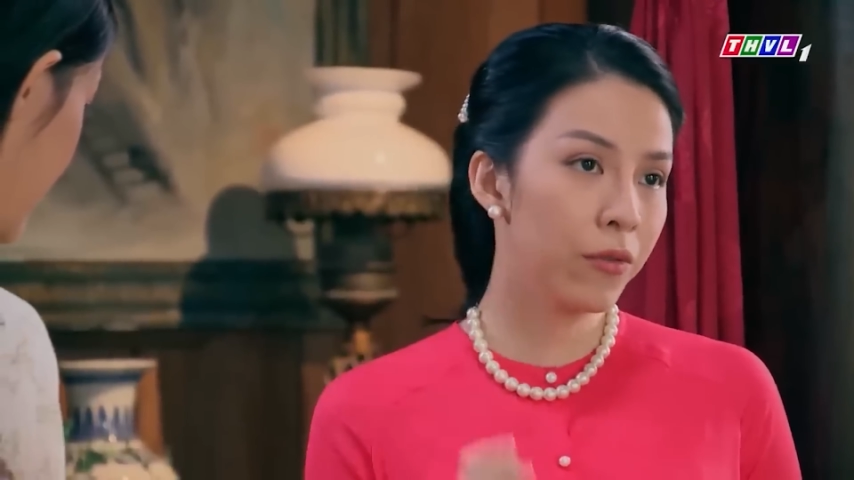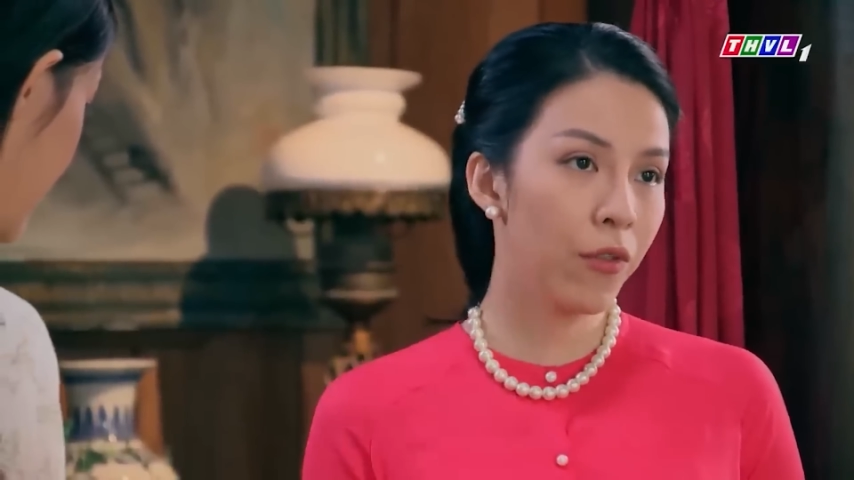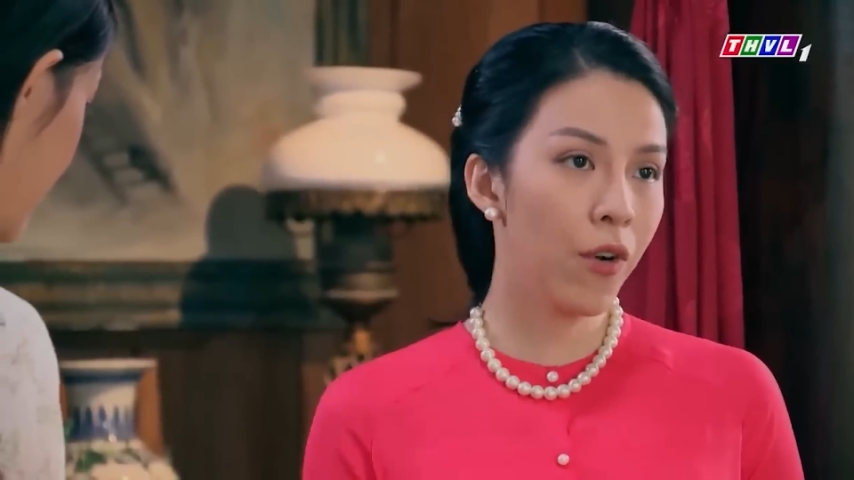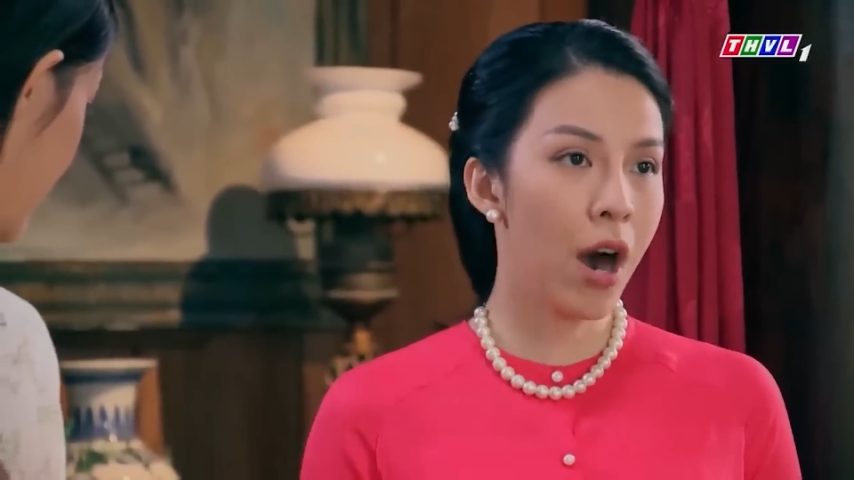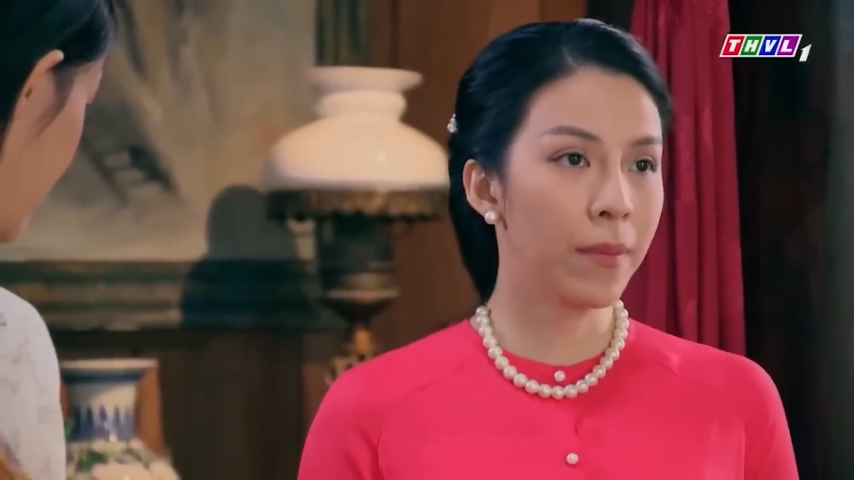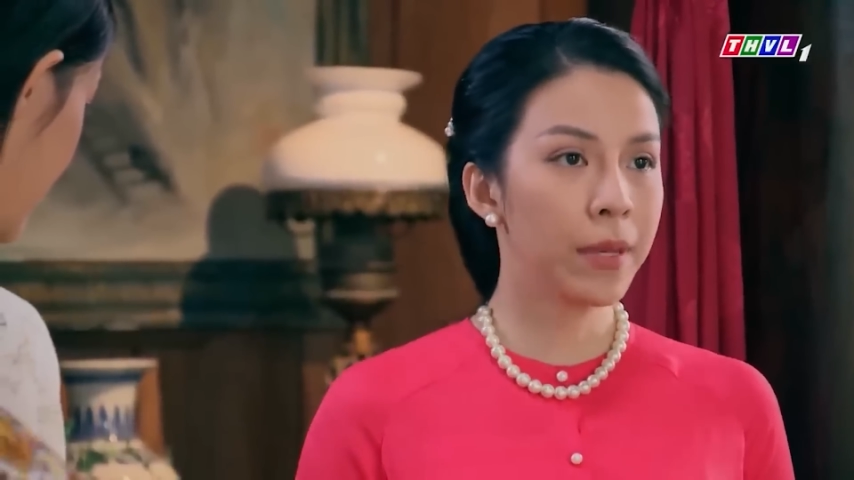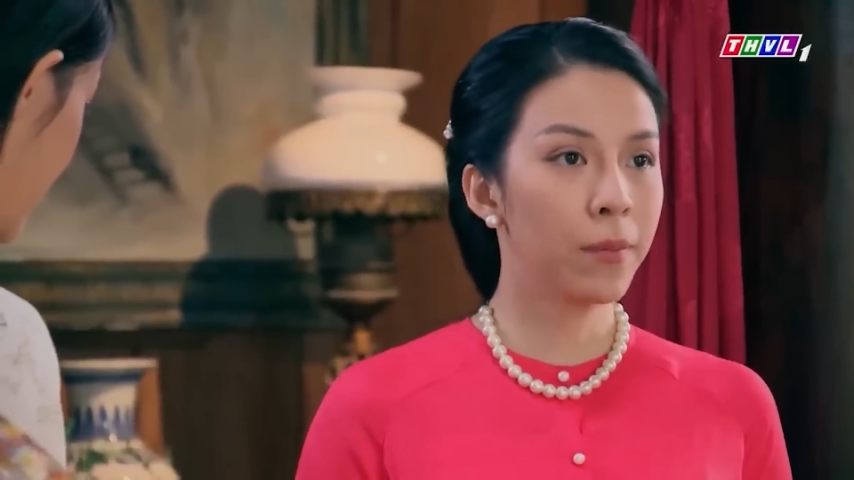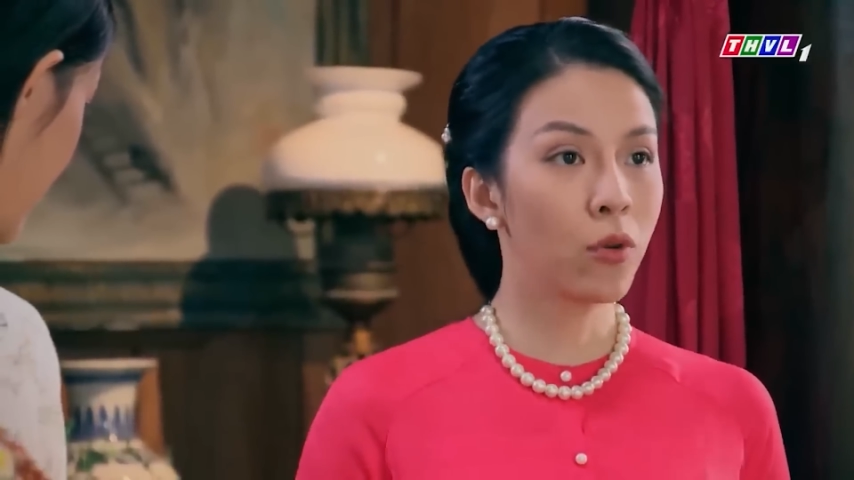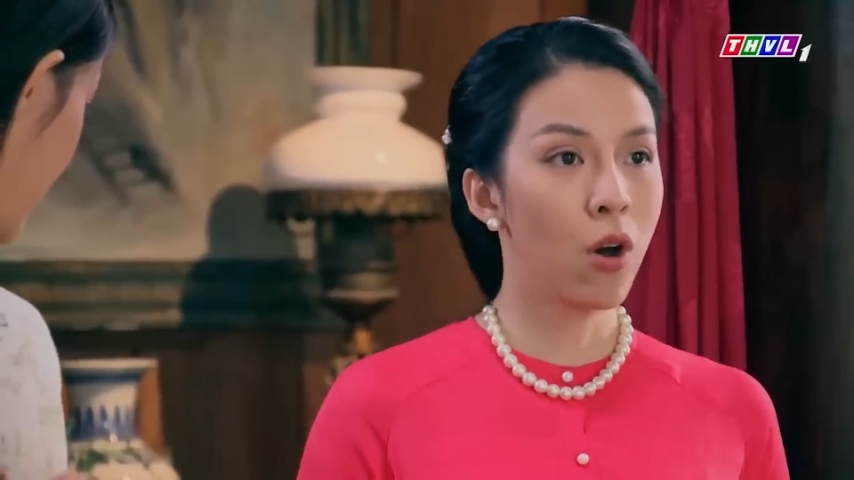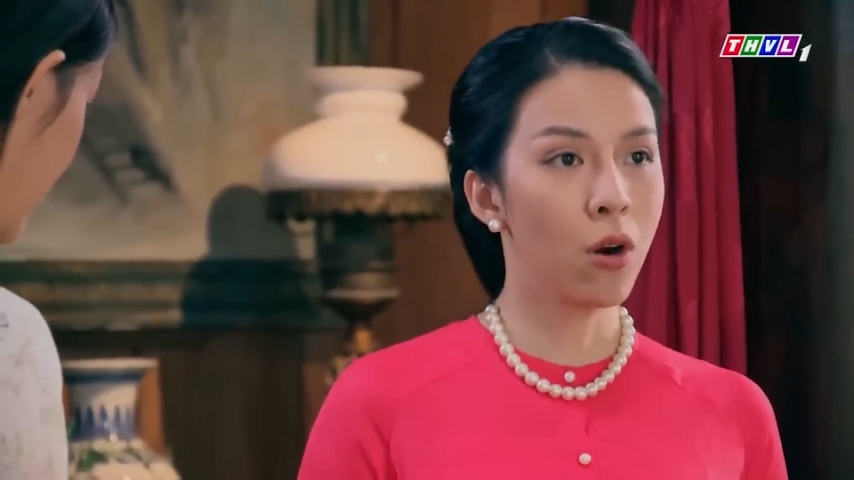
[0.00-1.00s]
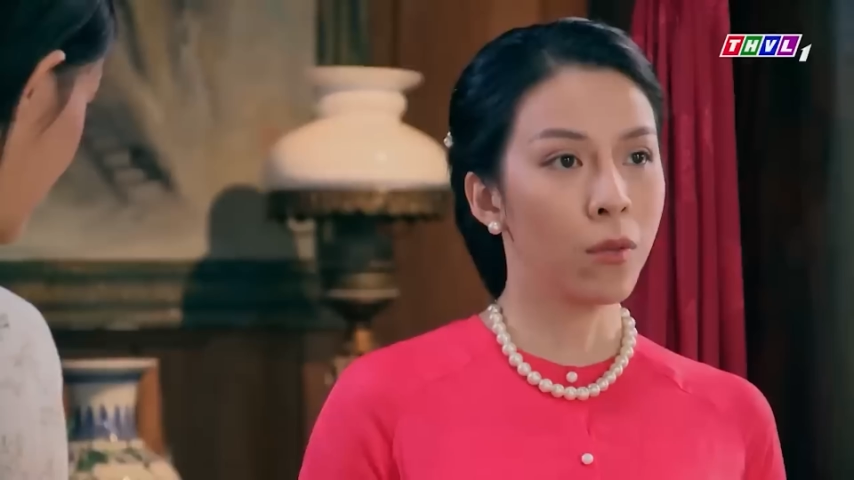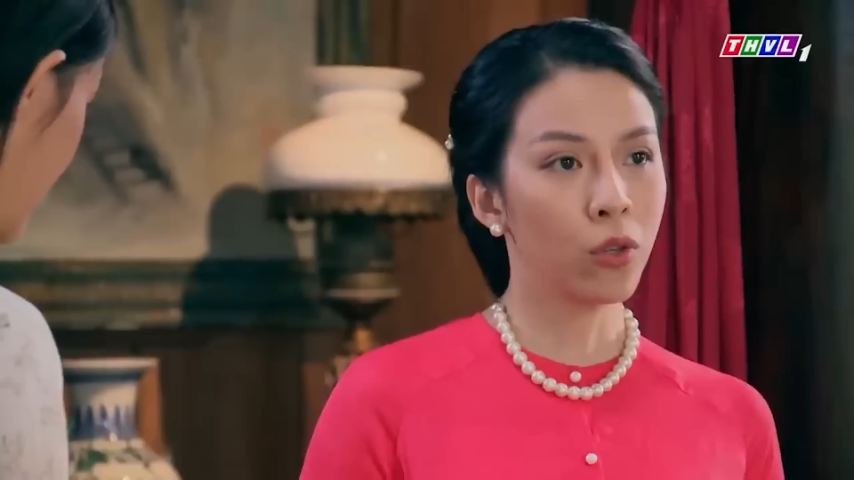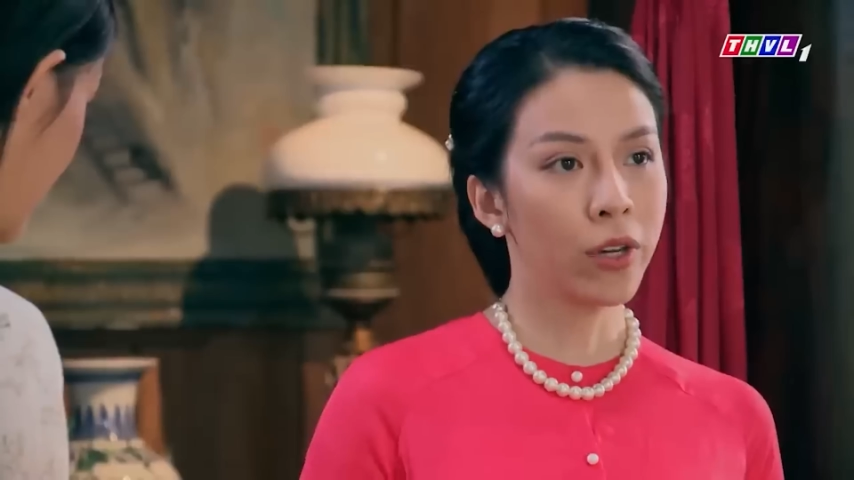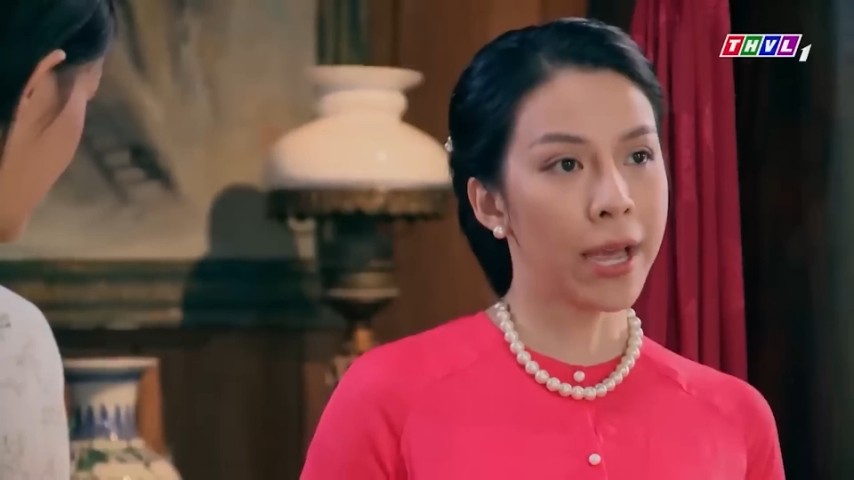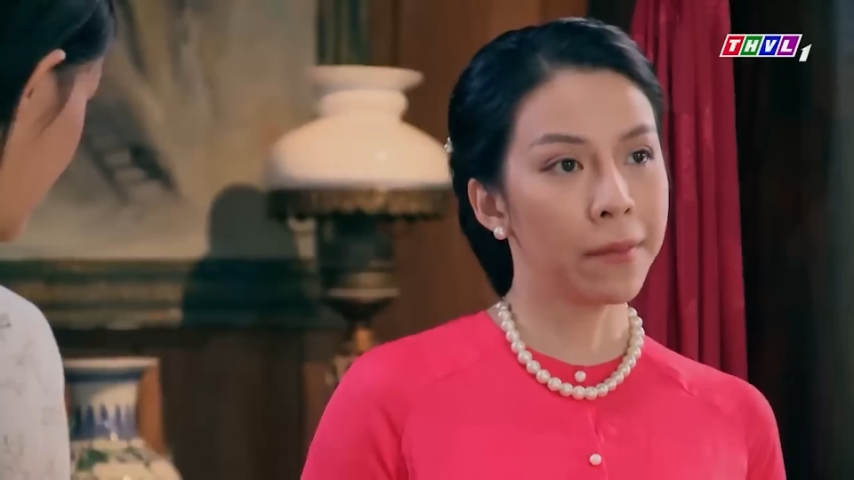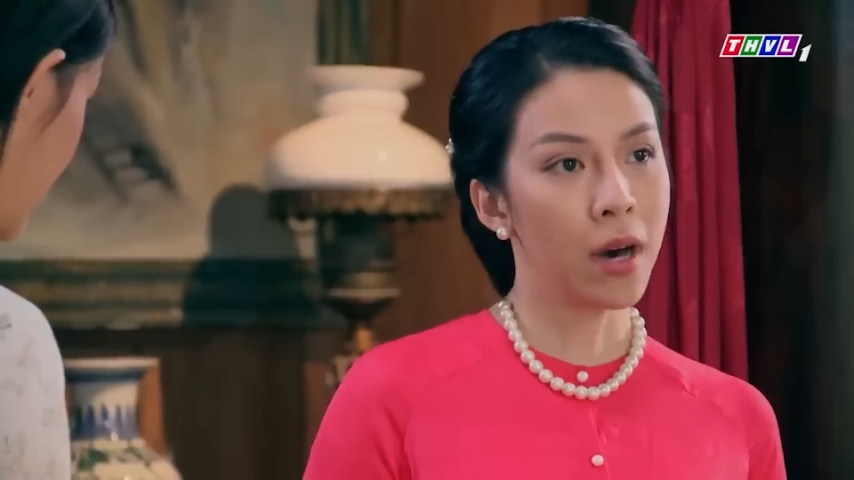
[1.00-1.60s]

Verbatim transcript: phù hợp với bộ đồ mà tôi đang